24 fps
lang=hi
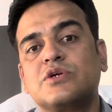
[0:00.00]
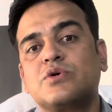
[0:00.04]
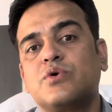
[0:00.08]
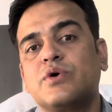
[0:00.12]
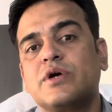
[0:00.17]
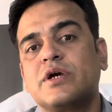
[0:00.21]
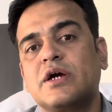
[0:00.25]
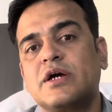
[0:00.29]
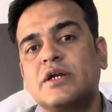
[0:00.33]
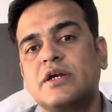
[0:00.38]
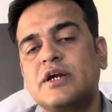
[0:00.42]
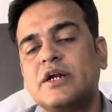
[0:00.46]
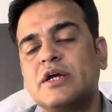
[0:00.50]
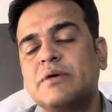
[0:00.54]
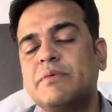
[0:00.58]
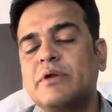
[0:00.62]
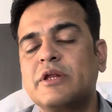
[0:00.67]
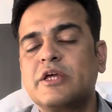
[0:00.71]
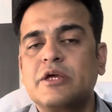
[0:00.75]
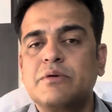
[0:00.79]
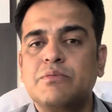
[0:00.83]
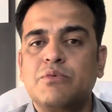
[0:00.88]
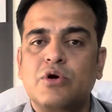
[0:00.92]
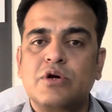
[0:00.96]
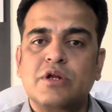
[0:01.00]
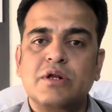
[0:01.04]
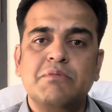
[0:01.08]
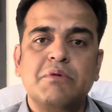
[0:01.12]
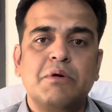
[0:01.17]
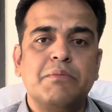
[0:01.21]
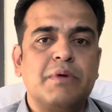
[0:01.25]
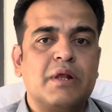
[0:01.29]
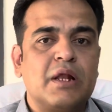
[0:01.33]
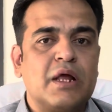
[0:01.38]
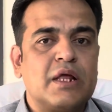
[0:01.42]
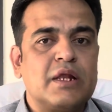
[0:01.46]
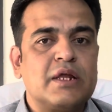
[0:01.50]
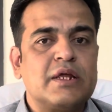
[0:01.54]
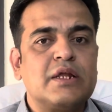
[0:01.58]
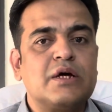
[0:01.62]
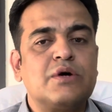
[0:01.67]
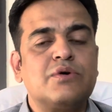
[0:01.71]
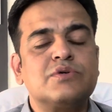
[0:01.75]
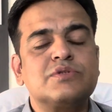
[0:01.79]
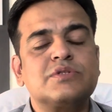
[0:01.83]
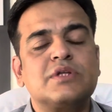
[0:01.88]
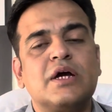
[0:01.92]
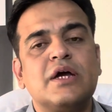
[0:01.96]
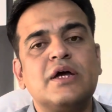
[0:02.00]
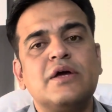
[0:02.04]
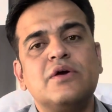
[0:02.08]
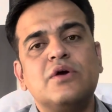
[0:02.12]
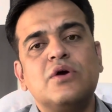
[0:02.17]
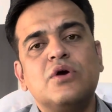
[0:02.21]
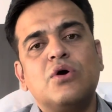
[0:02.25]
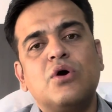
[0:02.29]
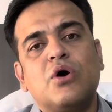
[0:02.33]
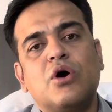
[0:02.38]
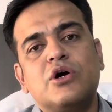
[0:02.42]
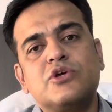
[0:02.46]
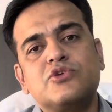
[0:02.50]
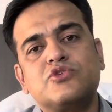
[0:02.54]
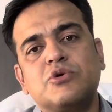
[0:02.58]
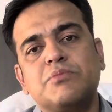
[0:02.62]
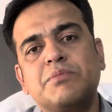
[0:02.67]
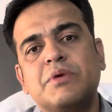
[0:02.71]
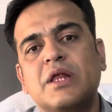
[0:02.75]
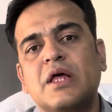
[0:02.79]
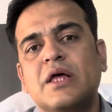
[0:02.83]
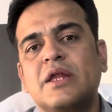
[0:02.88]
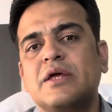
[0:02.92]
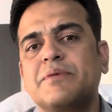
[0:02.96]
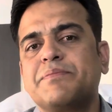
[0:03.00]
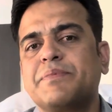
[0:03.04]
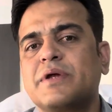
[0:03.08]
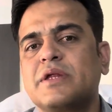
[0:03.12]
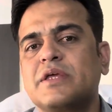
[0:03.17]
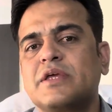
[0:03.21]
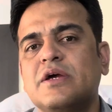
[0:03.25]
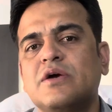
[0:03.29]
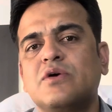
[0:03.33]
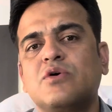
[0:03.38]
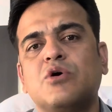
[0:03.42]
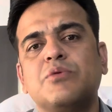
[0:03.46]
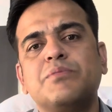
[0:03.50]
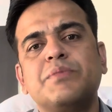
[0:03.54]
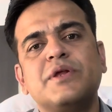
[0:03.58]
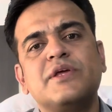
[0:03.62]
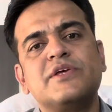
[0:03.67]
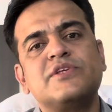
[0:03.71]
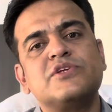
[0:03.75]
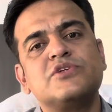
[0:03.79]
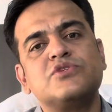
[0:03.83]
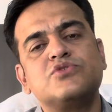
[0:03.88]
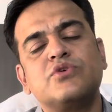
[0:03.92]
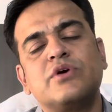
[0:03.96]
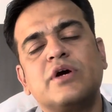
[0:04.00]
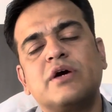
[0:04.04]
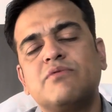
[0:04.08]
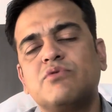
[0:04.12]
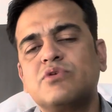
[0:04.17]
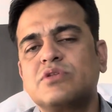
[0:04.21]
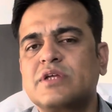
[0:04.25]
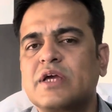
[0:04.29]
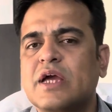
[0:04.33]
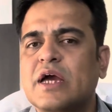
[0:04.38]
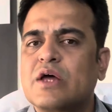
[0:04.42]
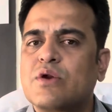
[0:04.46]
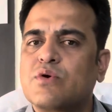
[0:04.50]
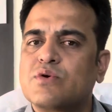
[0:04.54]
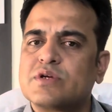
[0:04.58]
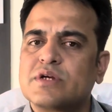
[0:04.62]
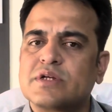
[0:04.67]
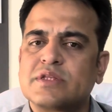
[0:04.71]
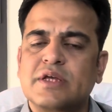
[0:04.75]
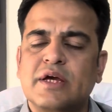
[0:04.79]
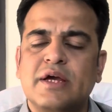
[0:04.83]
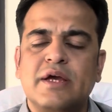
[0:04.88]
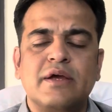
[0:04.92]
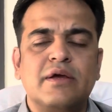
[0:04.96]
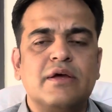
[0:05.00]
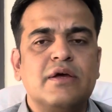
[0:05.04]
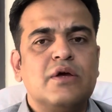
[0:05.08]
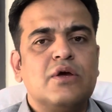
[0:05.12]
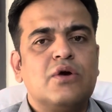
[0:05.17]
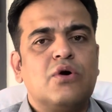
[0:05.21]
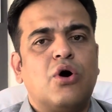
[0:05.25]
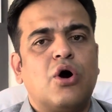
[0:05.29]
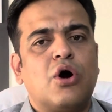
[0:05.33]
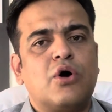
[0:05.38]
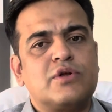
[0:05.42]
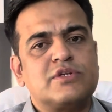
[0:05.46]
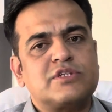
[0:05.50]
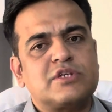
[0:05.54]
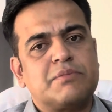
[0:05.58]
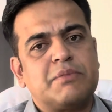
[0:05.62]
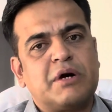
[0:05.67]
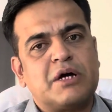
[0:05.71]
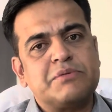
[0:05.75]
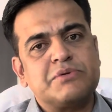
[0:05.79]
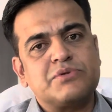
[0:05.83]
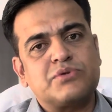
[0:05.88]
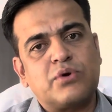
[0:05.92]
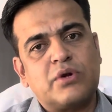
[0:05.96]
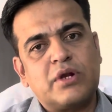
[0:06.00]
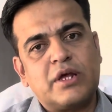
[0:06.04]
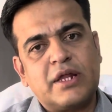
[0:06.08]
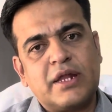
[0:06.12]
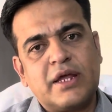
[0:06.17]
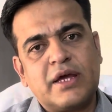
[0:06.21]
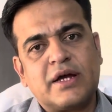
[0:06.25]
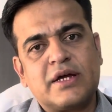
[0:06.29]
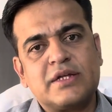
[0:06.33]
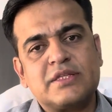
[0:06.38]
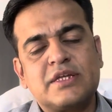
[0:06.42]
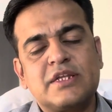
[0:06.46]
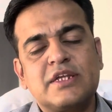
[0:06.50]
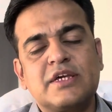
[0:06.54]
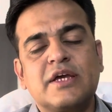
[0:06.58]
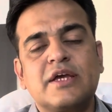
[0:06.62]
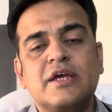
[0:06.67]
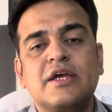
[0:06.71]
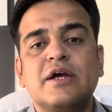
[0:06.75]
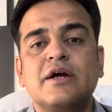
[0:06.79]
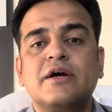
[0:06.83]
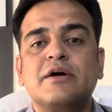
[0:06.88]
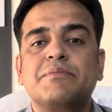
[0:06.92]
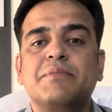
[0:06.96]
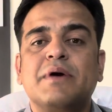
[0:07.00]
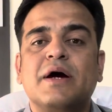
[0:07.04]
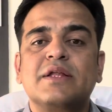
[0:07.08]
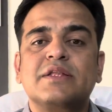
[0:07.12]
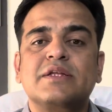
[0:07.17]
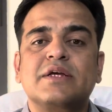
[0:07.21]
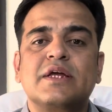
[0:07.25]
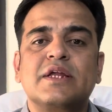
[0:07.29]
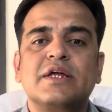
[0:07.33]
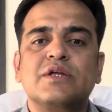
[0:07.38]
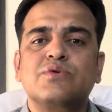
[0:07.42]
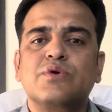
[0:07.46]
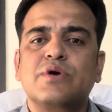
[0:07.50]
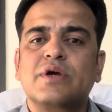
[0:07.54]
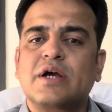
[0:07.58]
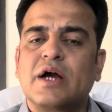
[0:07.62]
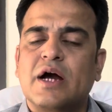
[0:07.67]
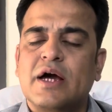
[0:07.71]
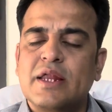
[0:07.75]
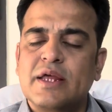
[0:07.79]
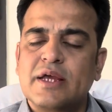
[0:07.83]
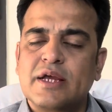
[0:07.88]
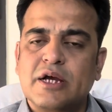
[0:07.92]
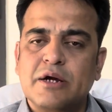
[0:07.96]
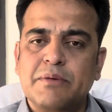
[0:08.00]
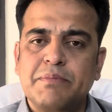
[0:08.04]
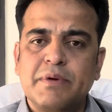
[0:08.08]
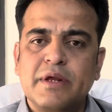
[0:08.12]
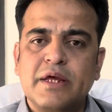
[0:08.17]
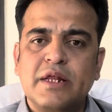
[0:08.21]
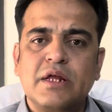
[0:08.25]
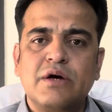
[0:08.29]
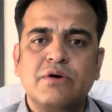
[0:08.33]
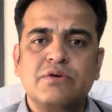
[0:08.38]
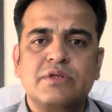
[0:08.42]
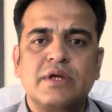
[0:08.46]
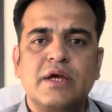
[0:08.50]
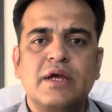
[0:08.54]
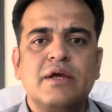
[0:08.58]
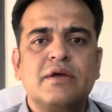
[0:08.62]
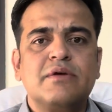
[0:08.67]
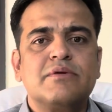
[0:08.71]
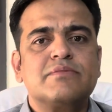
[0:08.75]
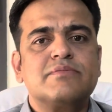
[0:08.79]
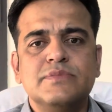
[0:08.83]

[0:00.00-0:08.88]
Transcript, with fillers: को एक हंड्रेड एम की बोतल में मिला लेना होता है और इसको मिलाने पर यह कॉम्बिनेशन जो है वो तैयार हो जाता है और उसके बाद इसको लेने का तरीके की अगर बात करें तो एक खाली कप लेना होता है